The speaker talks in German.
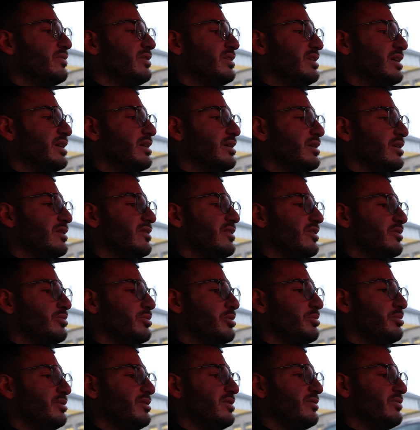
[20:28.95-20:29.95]
wir tanken jetzt
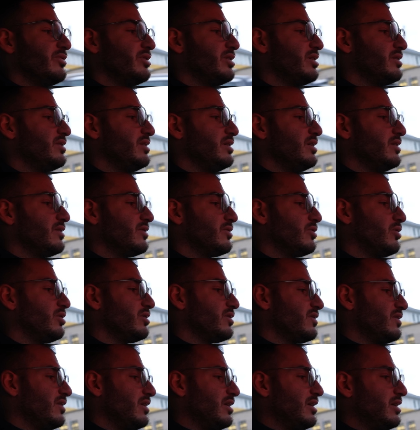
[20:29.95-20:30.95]
erstmal ein bisschen, weil das Ding ist
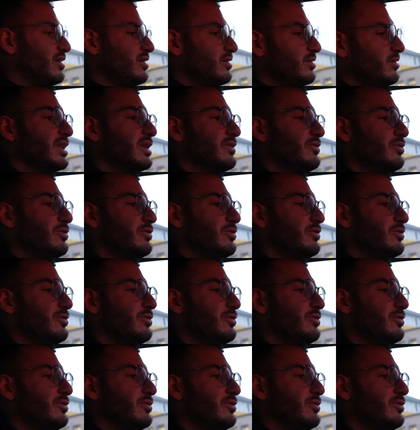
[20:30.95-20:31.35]
rotzeleer.